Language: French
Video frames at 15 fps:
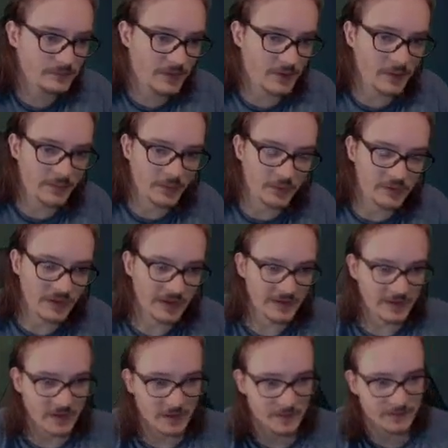Team so
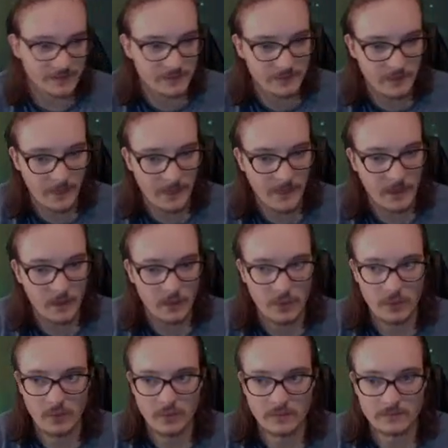useless.
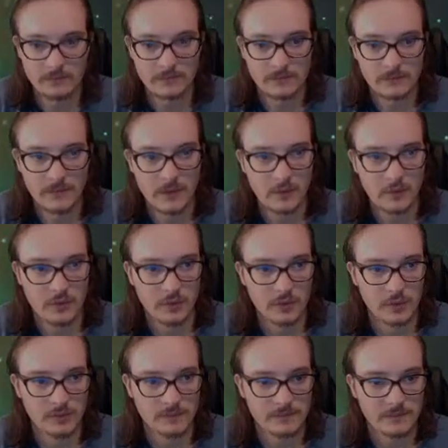Um, coucou.